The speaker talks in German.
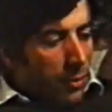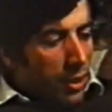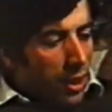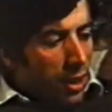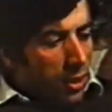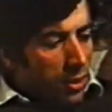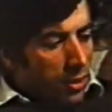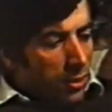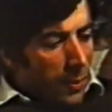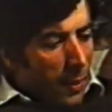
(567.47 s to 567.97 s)
Das
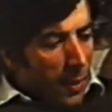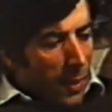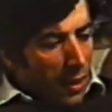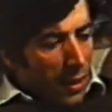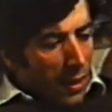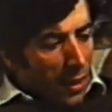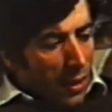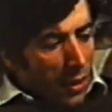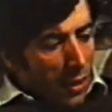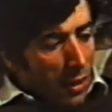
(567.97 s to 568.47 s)
nicht direkt.
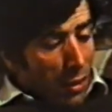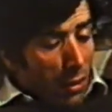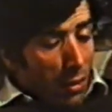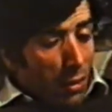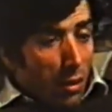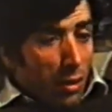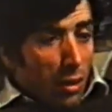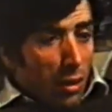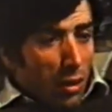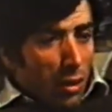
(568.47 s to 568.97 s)

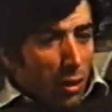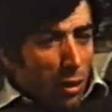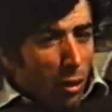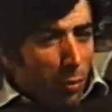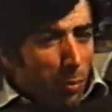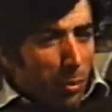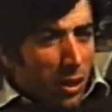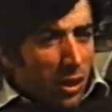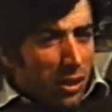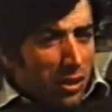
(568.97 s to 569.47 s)
Ich
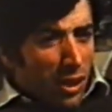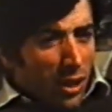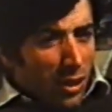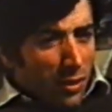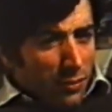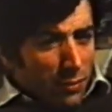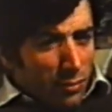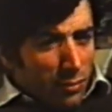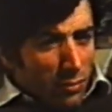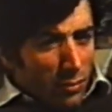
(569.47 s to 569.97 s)
habe mir die
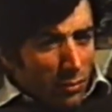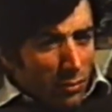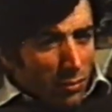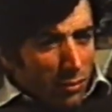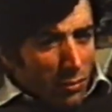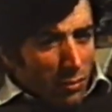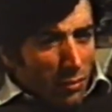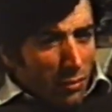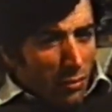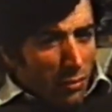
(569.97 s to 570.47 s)
Kutsche geliehen.
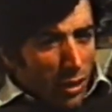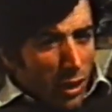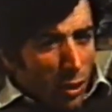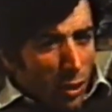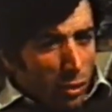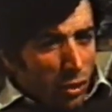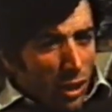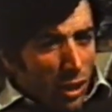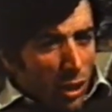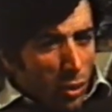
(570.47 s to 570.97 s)

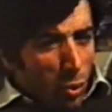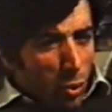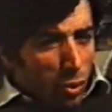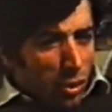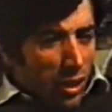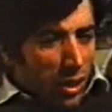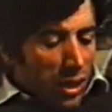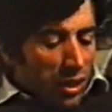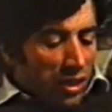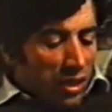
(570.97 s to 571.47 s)
Nur der
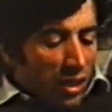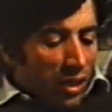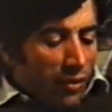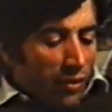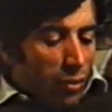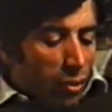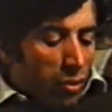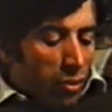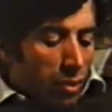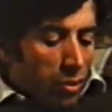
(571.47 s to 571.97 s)
Richter dachte
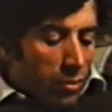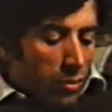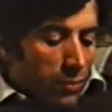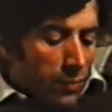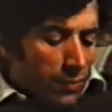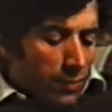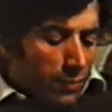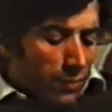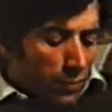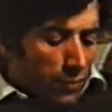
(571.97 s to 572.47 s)
anders
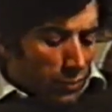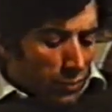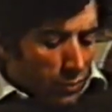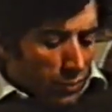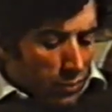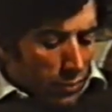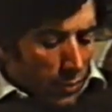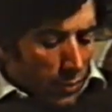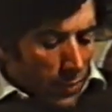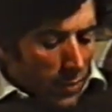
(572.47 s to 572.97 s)
darüber.
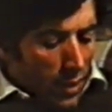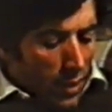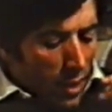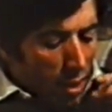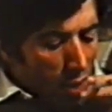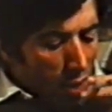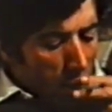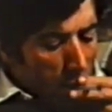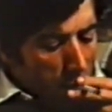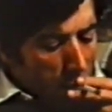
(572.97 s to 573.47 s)
Du bist nicht von
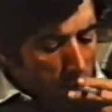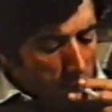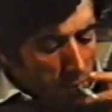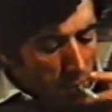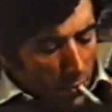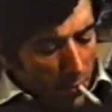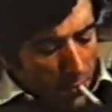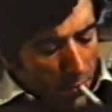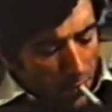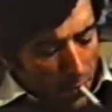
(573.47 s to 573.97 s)
hier, oder?
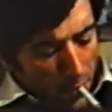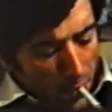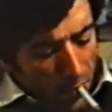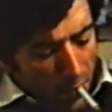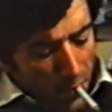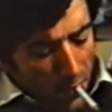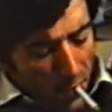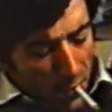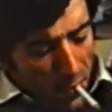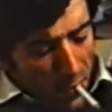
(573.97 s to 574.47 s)
Wo
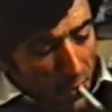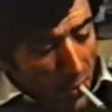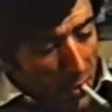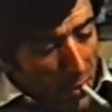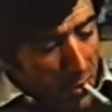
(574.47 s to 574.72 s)
kommst du her?